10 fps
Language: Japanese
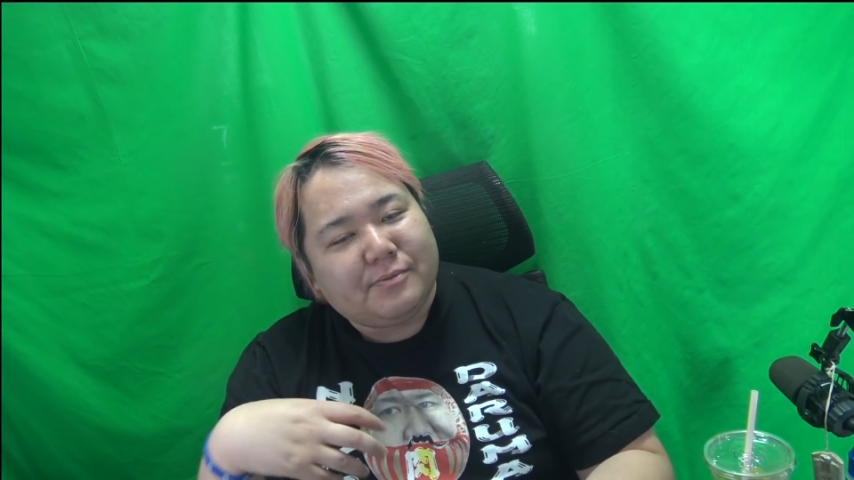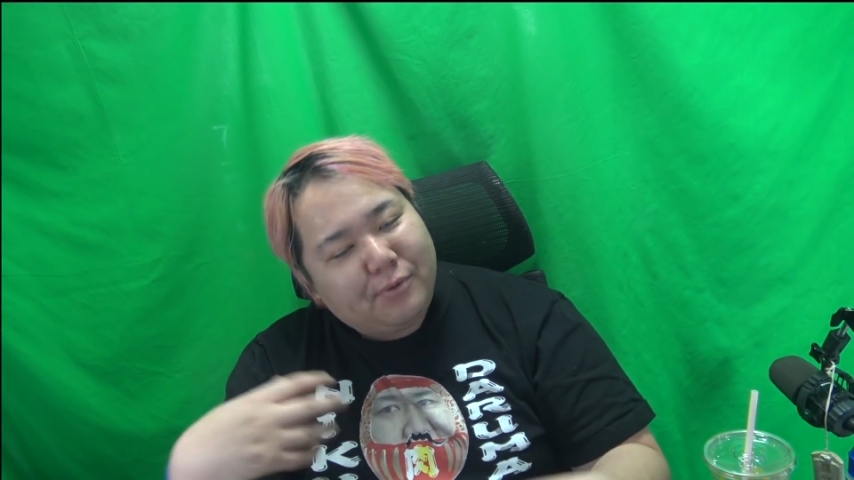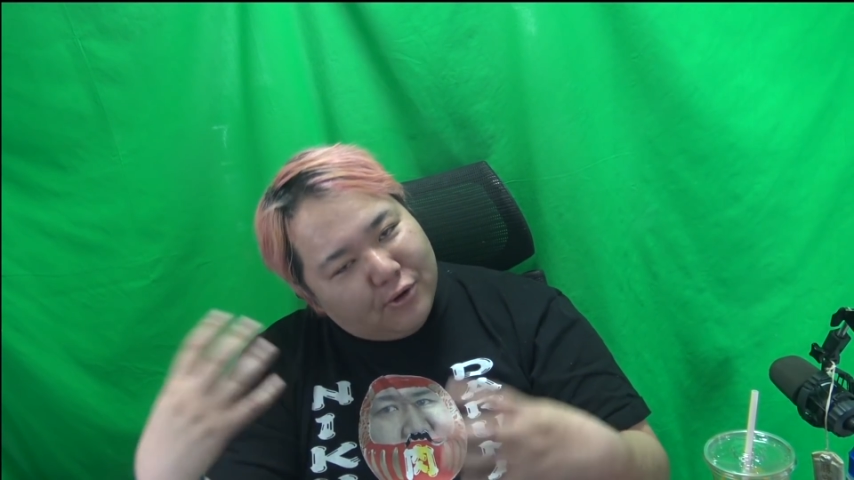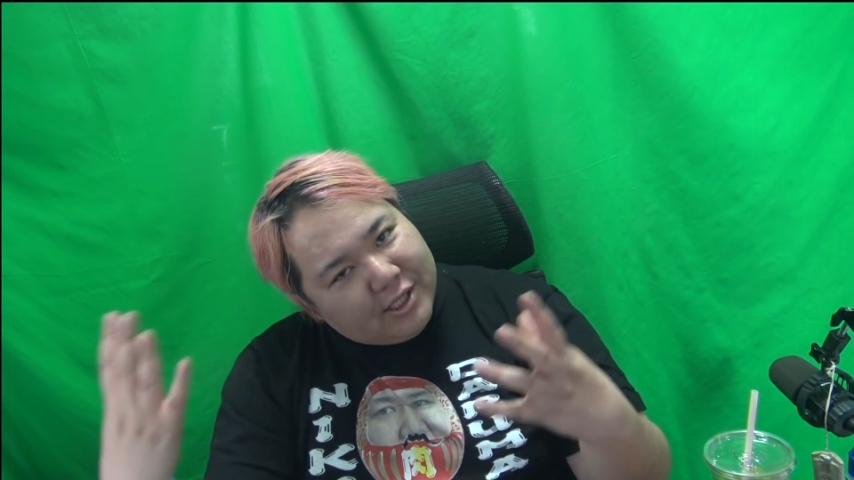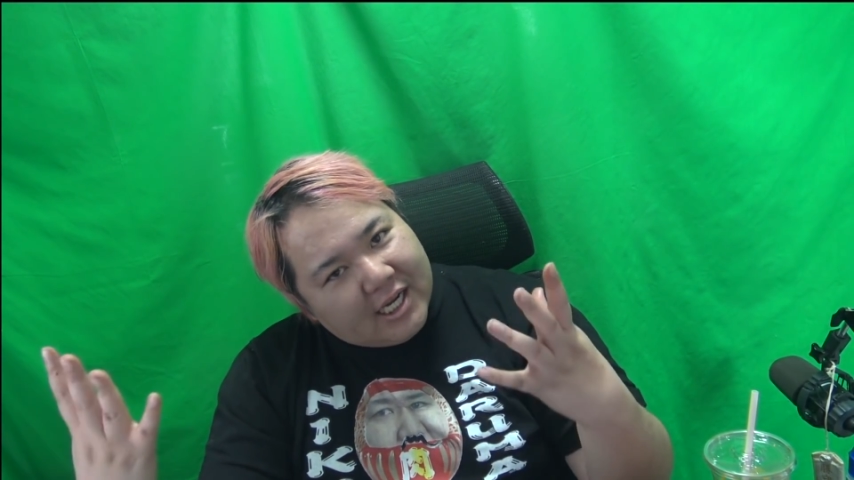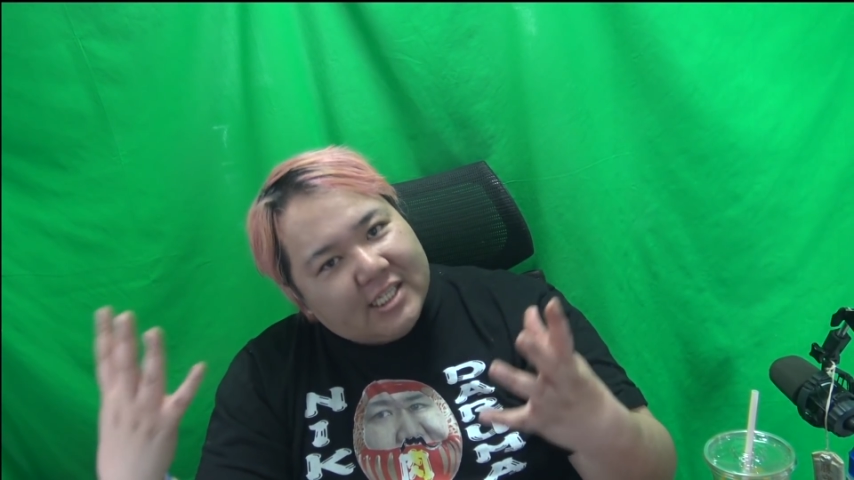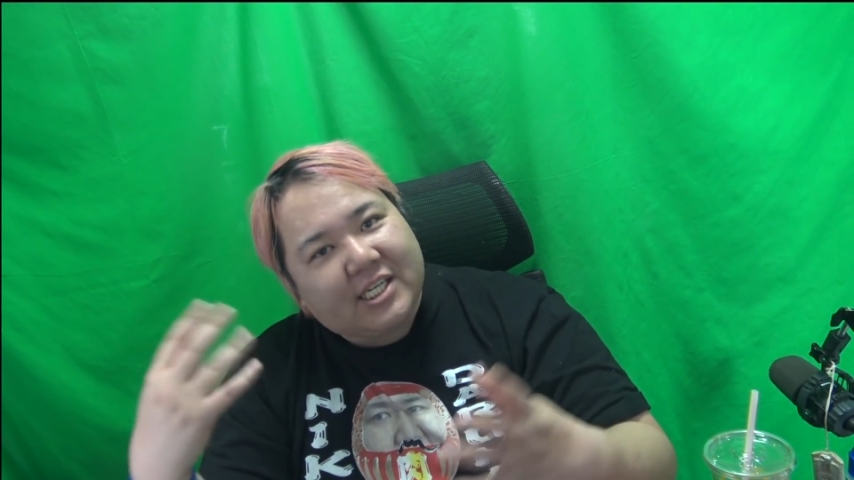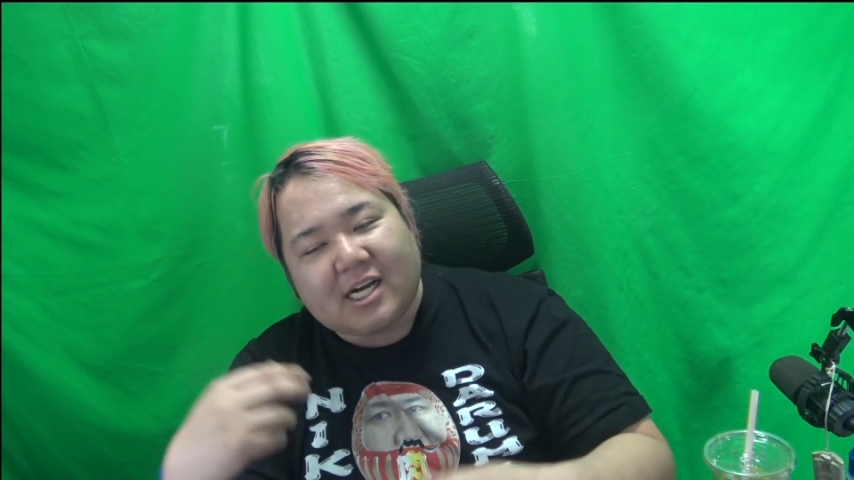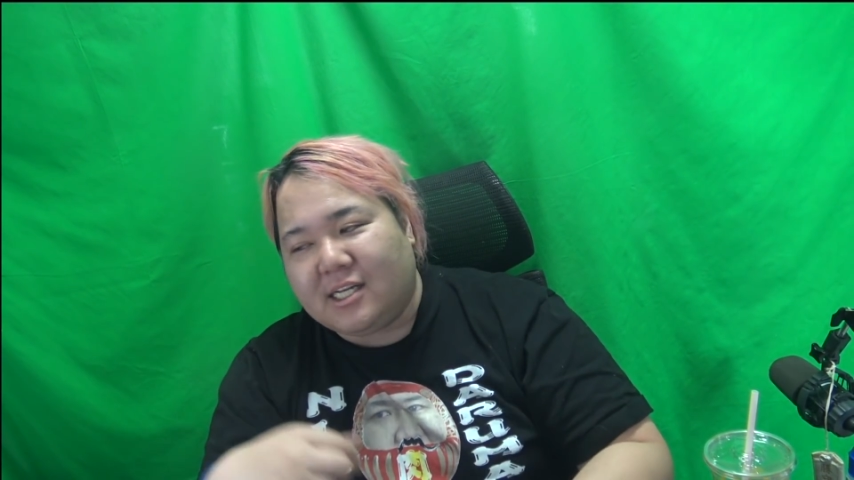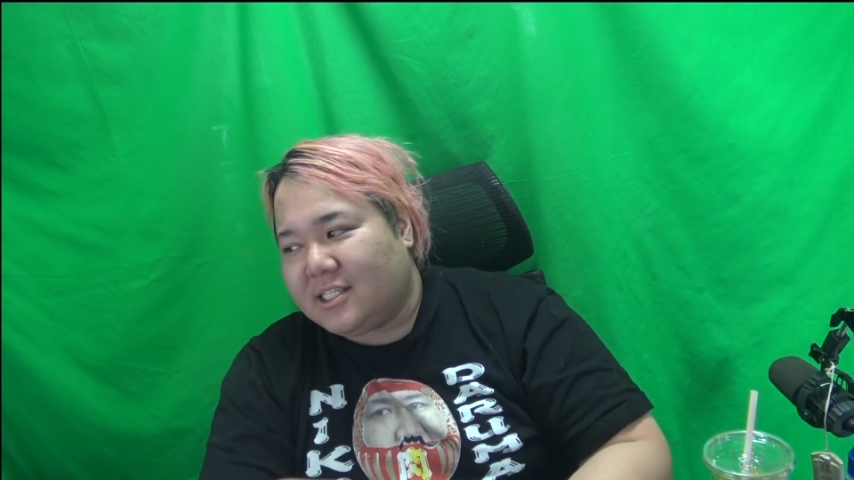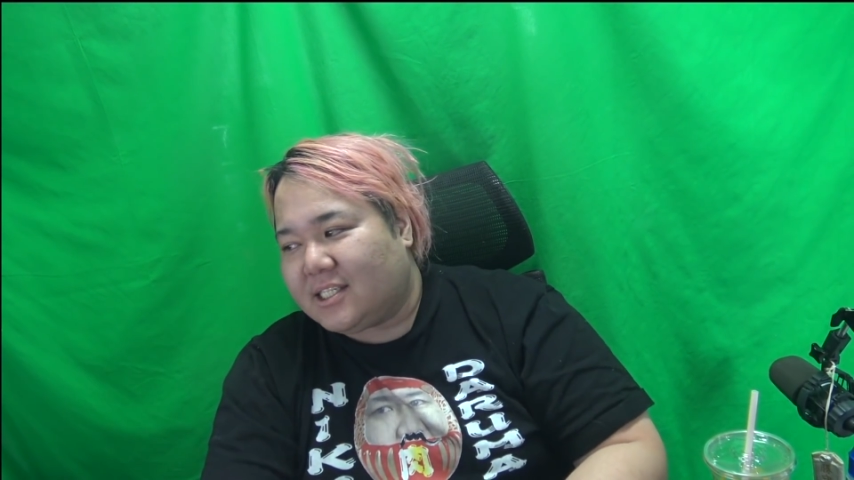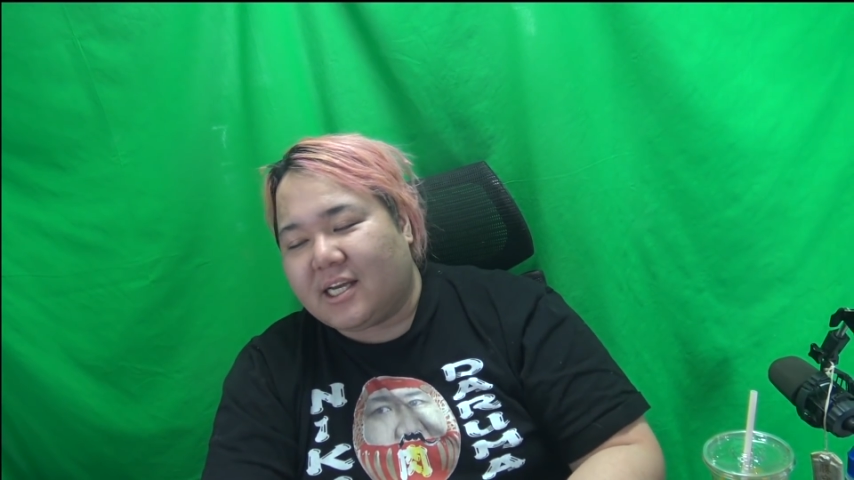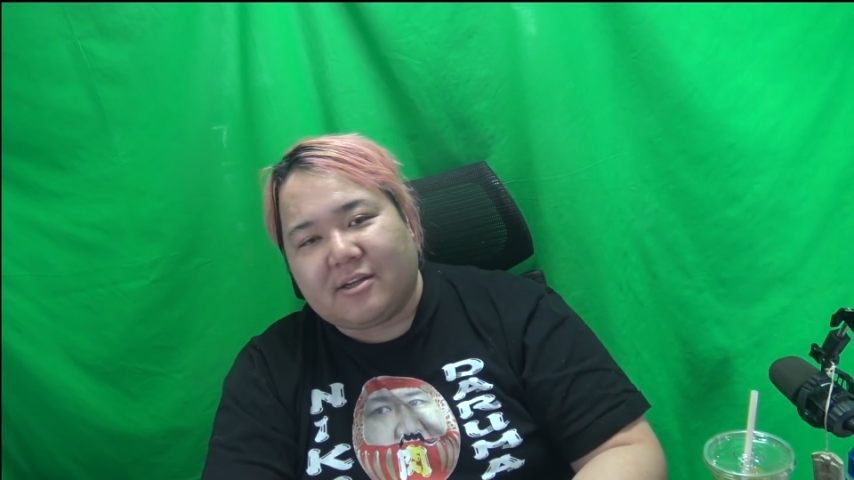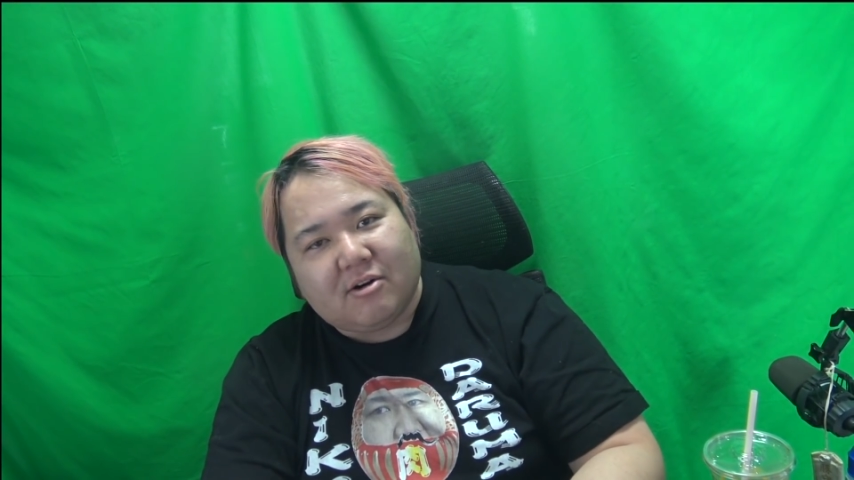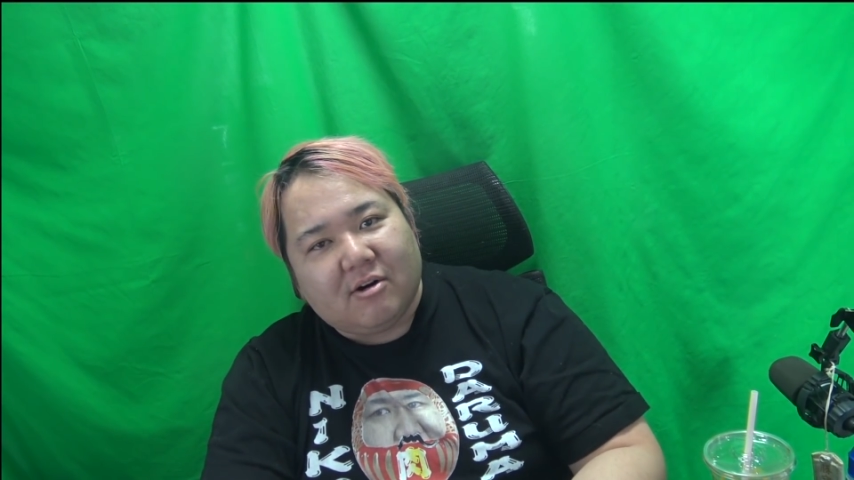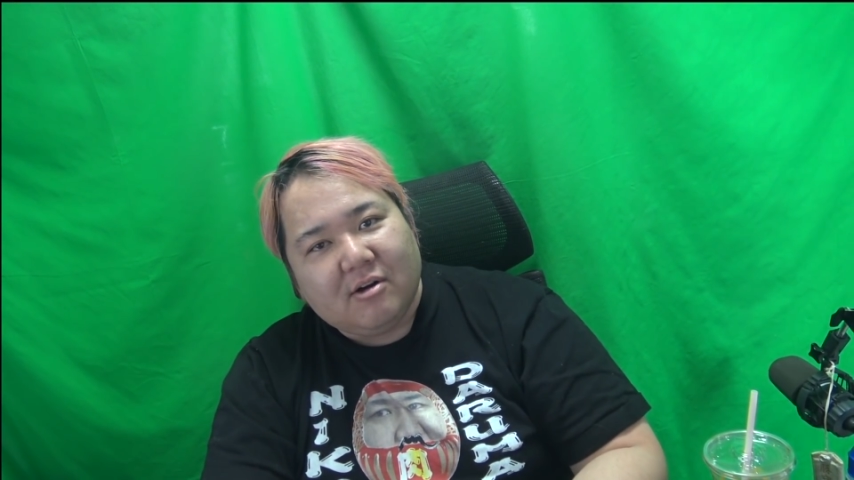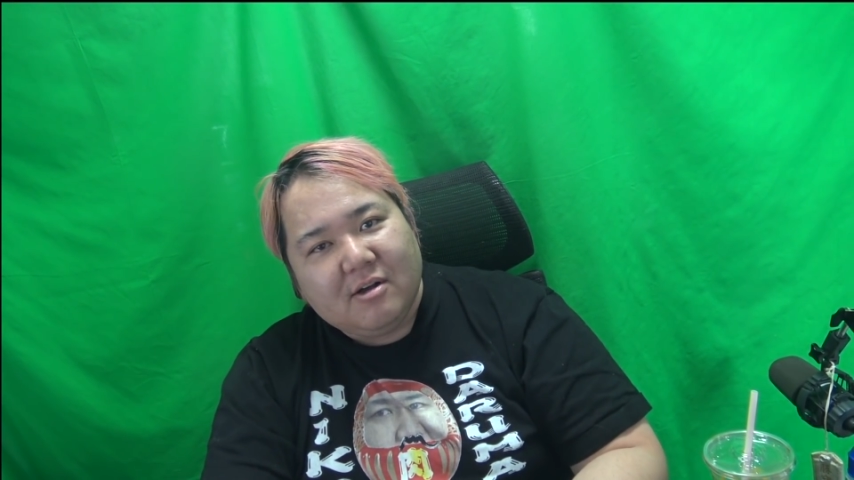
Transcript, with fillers: ぼんやりした感じだったけど、